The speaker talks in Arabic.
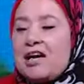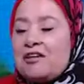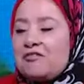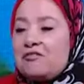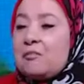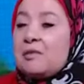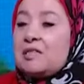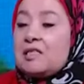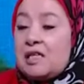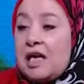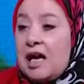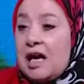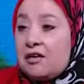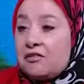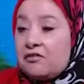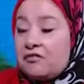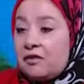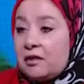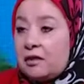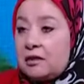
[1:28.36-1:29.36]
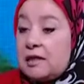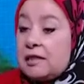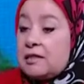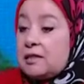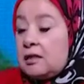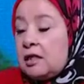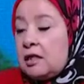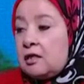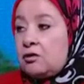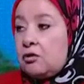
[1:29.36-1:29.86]
عارفه بس هي عارفه ده
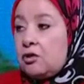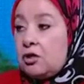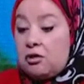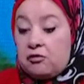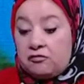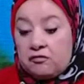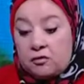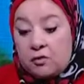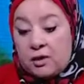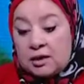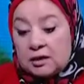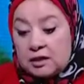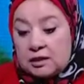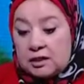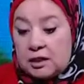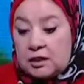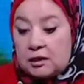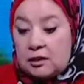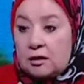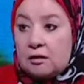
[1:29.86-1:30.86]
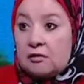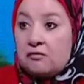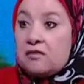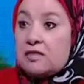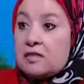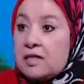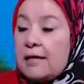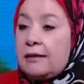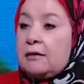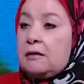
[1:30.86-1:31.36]
سيناريو في واحده تانية في
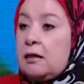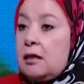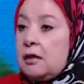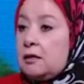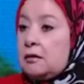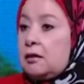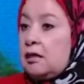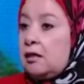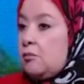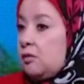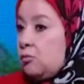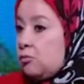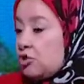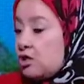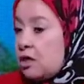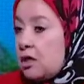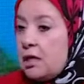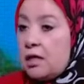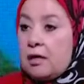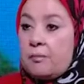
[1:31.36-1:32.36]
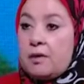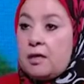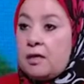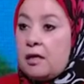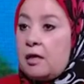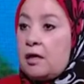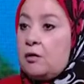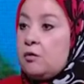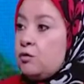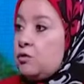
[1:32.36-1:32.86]
ساعتها تعمل مشكله
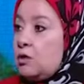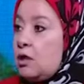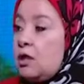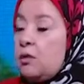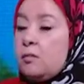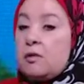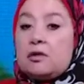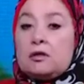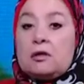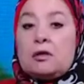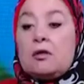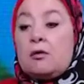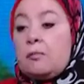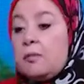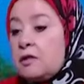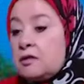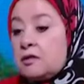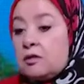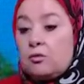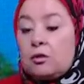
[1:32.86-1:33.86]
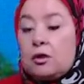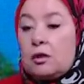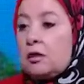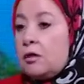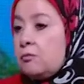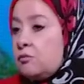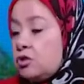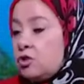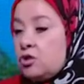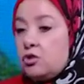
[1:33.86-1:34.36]
كبيره قوي تقلب الترابيزه
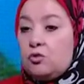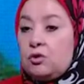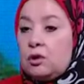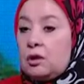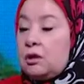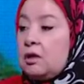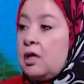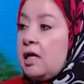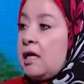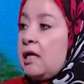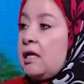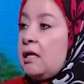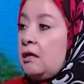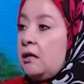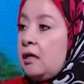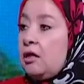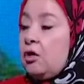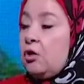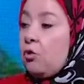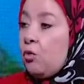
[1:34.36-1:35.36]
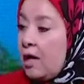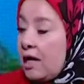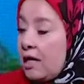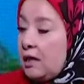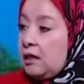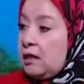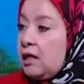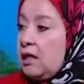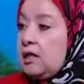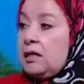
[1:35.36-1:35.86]
وكرامتي ويلا حالا
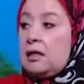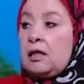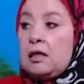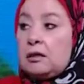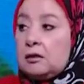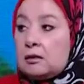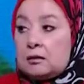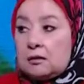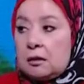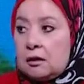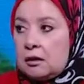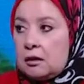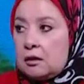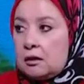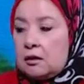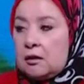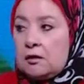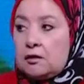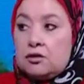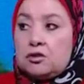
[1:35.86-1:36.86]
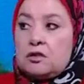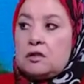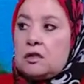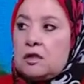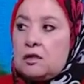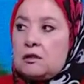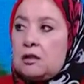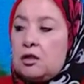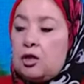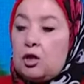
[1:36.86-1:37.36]
وحالا حالا هتطلق دي
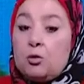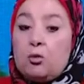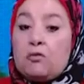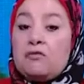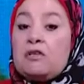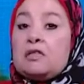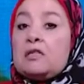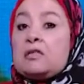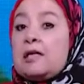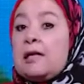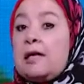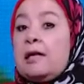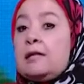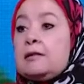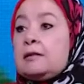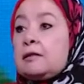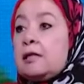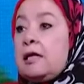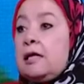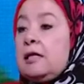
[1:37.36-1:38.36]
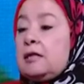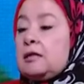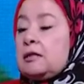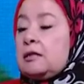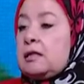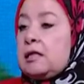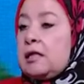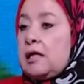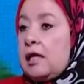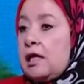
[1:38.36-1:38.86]
كده وفي تتخانق تتخانق
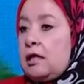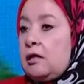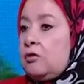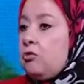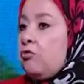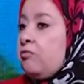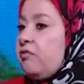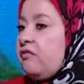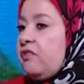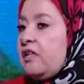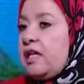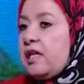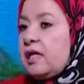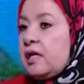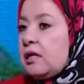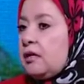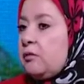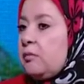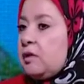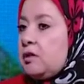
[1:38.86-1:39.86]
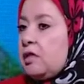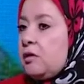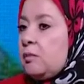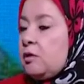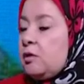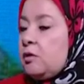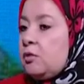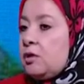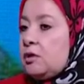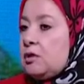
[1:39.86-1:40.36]
تتخانق وفي الاخر
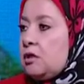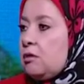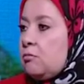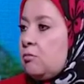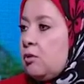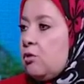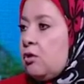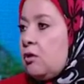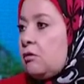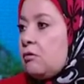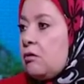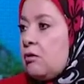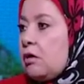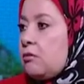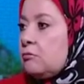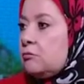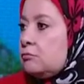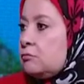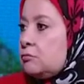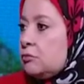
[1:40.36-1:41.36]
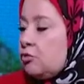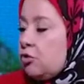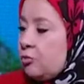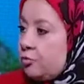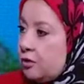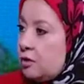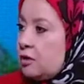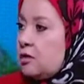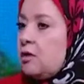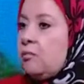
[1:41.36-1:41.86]
بتقبل الوضع المو... القائم
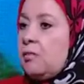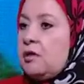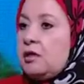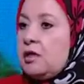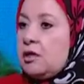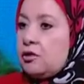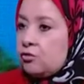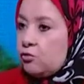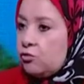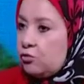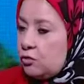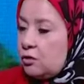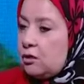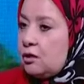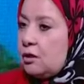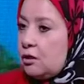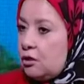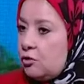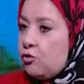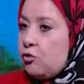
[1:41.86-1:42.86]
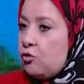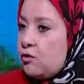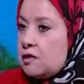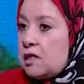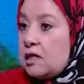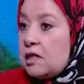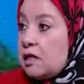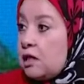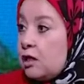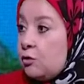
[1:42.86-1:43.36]
وبترضى بانها تكون ان
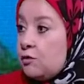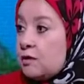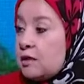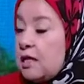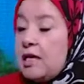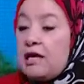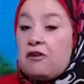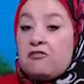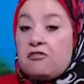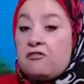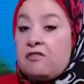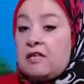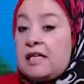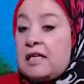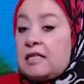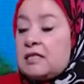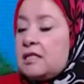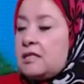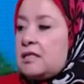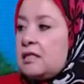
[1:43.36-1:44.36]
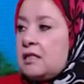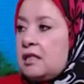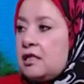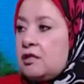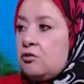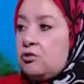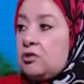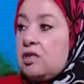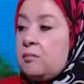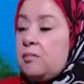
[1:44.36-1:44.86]
جوزها يتجوز ففي كذا
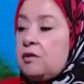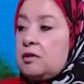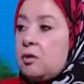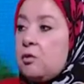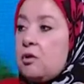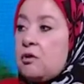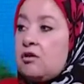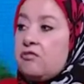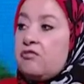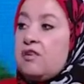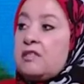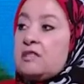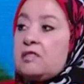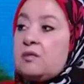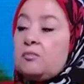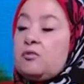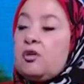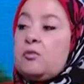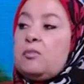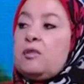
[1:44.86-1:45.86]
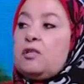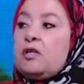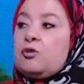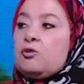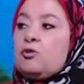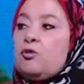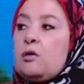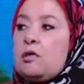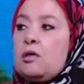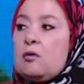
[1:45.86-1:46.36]
سيناريو ده بيتوقف حسب طبيعه
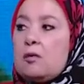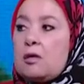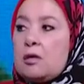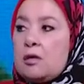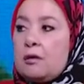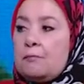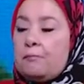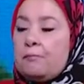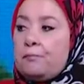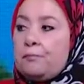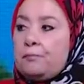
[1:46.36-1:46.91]
كل مره انت مع